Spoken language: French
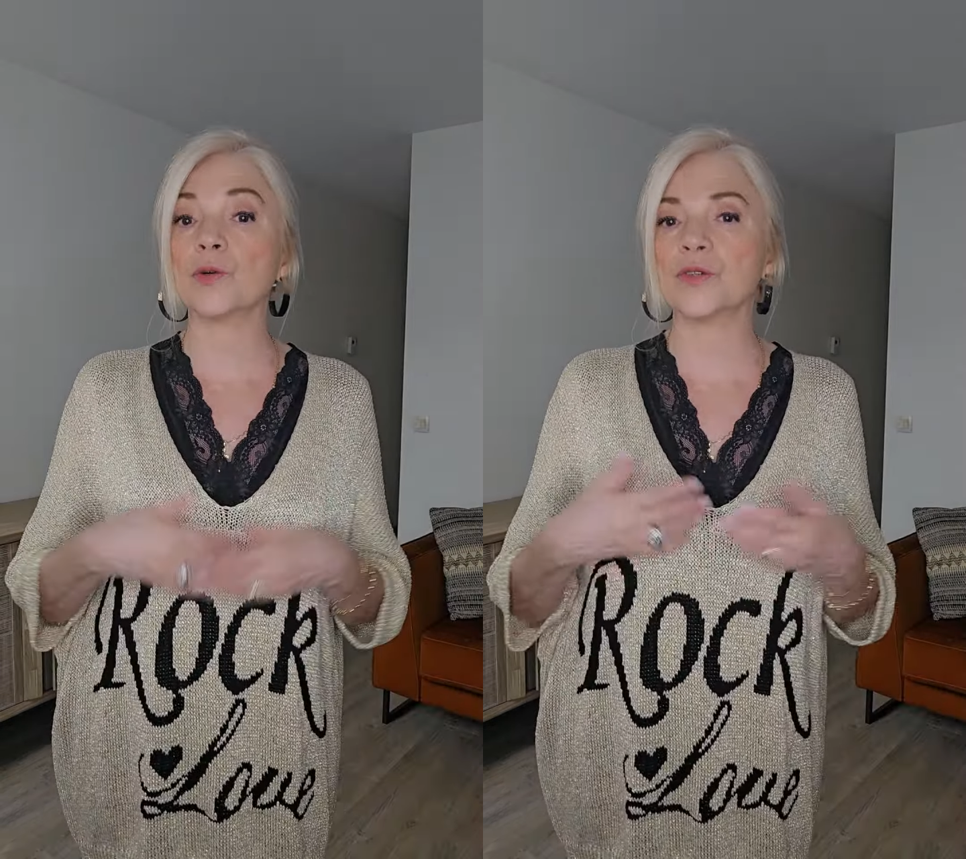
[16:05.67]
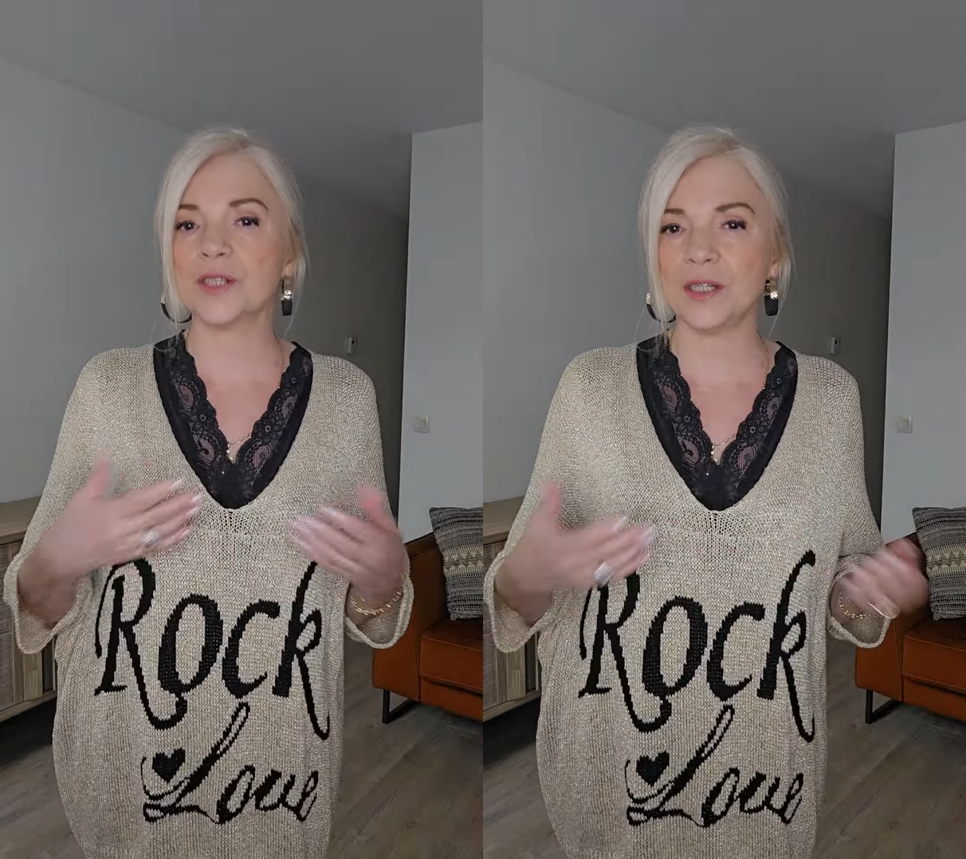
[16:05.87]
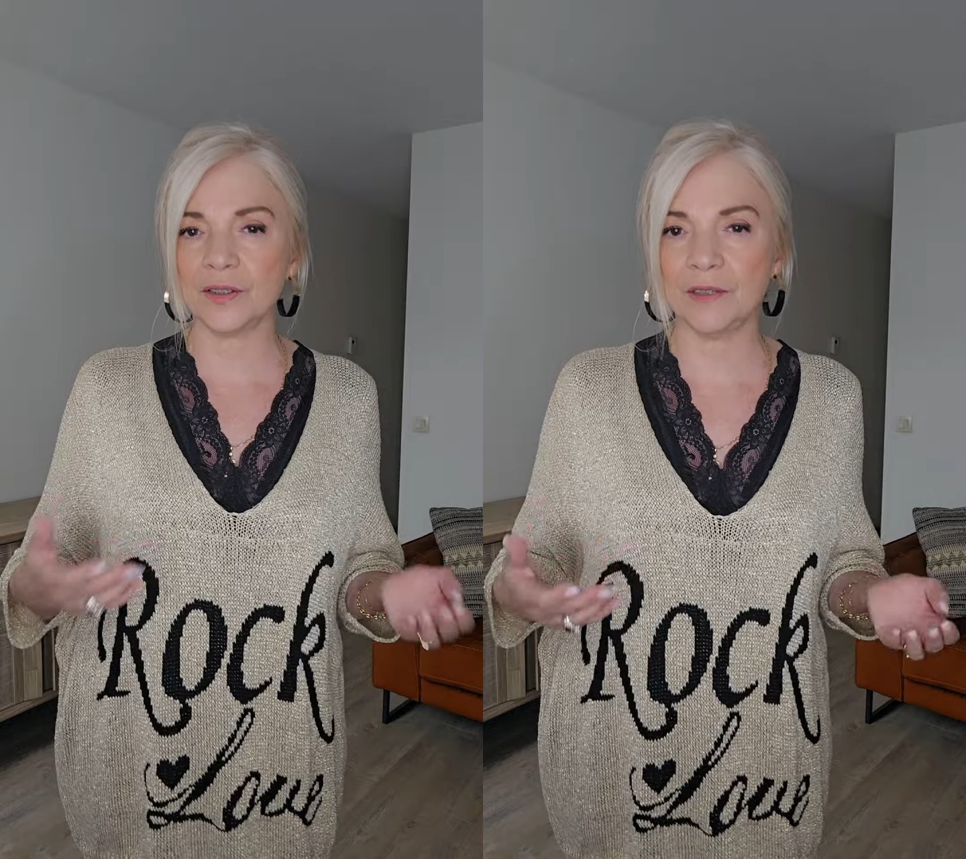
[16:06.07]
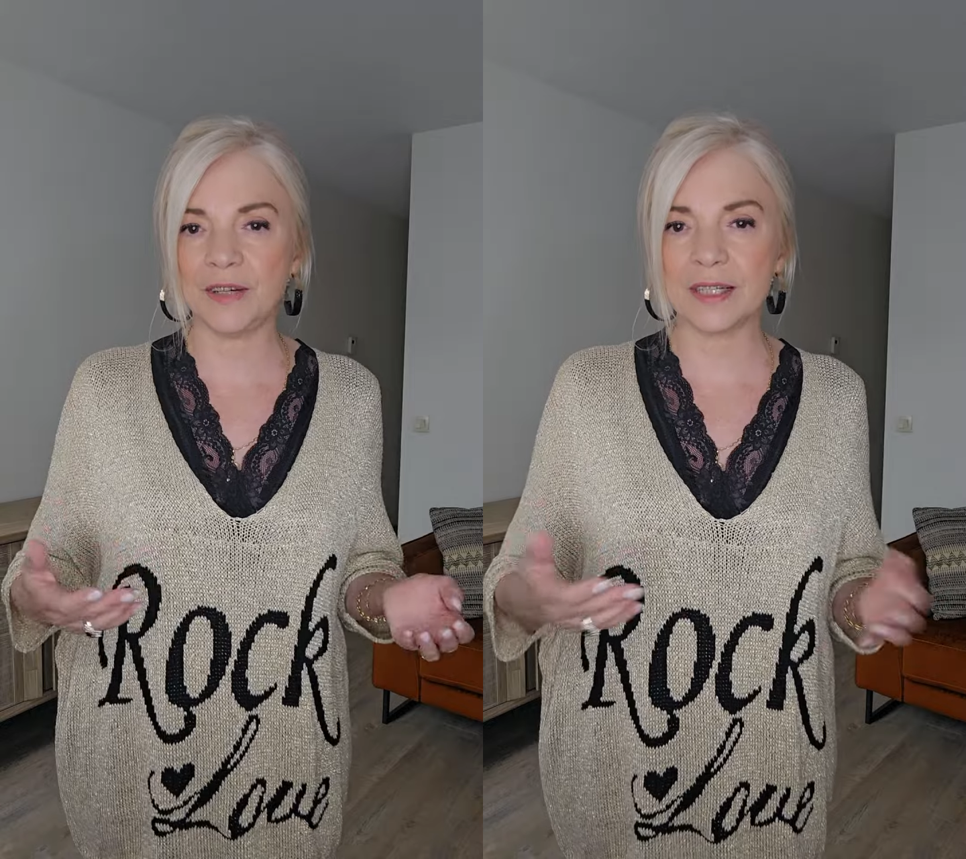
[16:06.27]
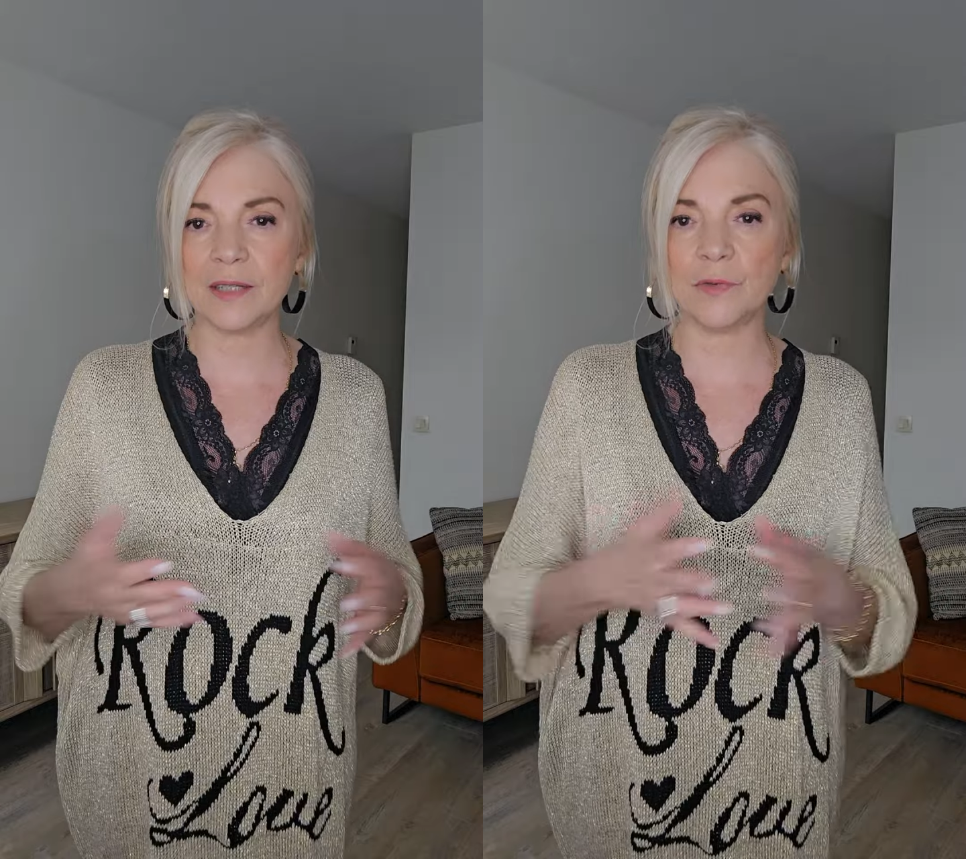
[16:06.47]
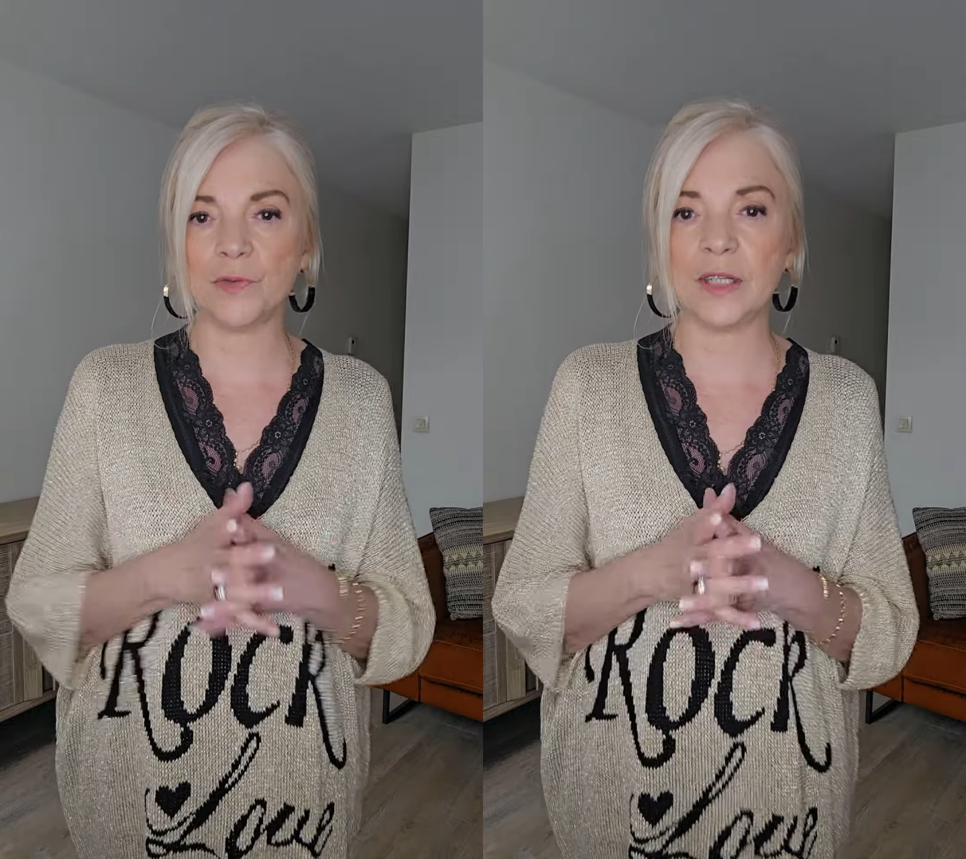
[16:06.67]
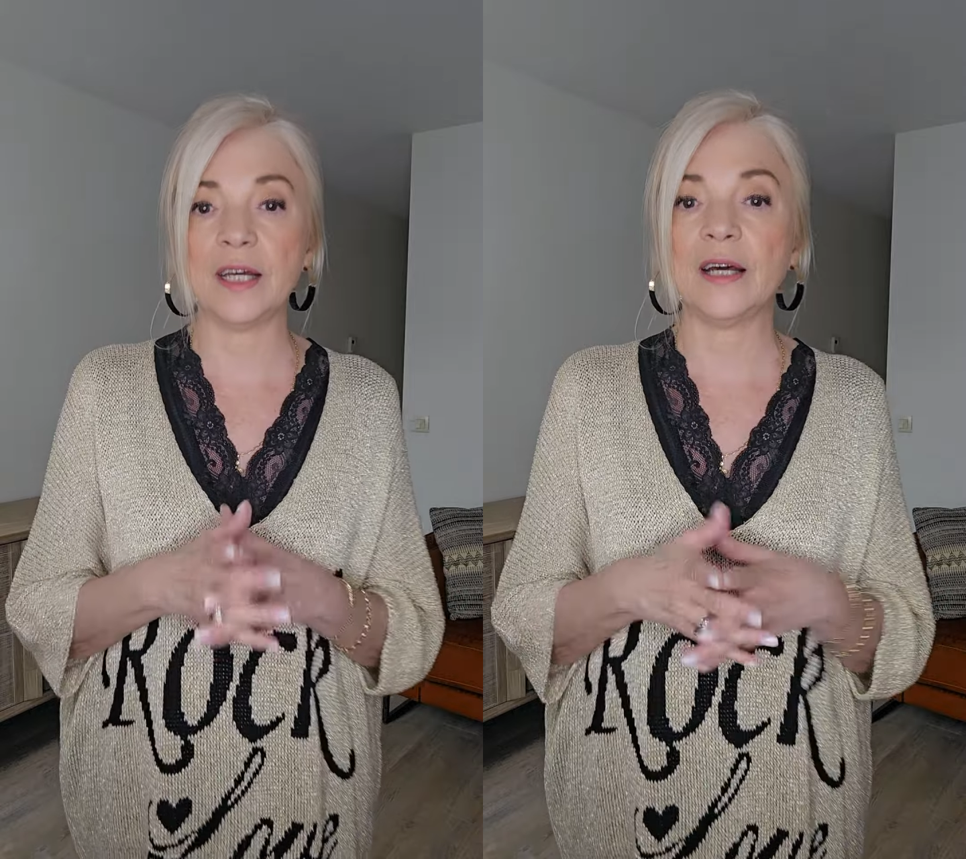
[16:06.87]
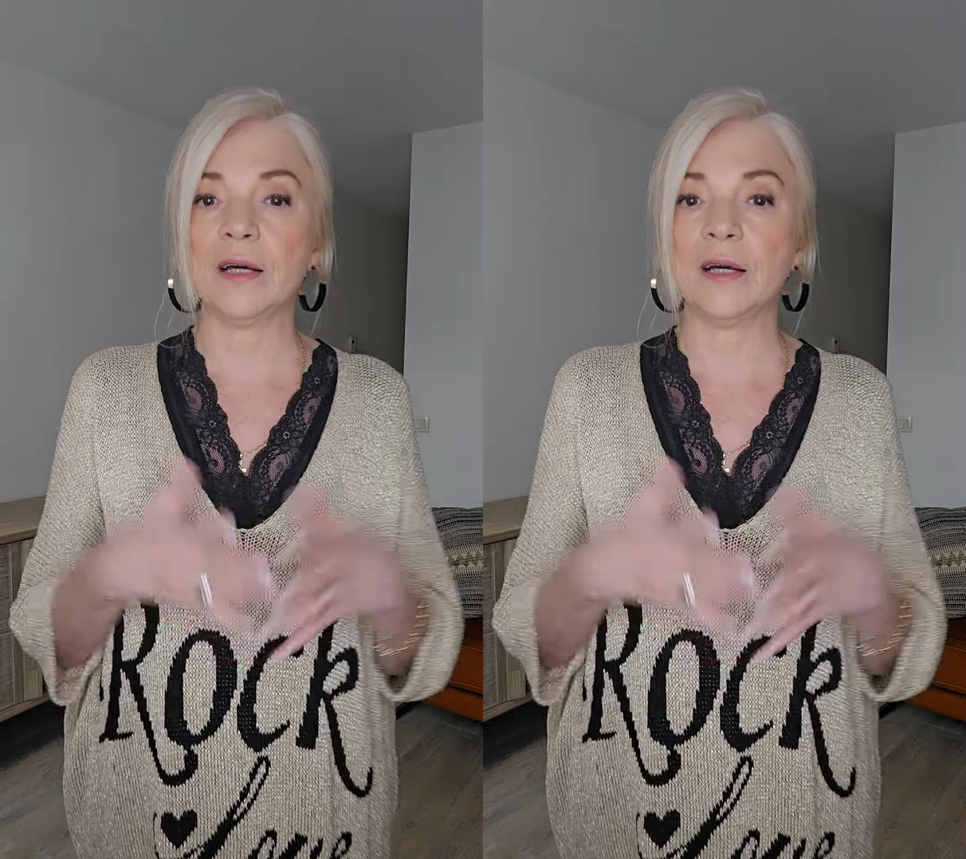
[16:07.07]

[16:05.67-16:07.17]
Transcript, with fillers: aussi en hiver si vous voulez.